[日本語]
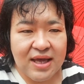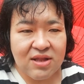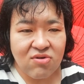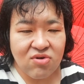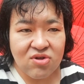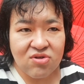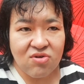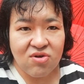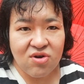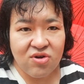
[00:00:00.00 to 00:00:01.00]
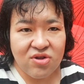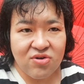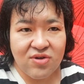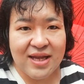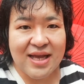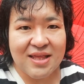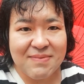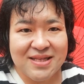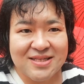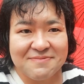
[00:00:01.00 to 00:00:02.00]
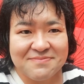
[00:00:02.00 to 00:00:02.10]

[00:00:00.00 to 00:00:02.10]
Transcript: えっ、と、ご視聴よろしくお願いします。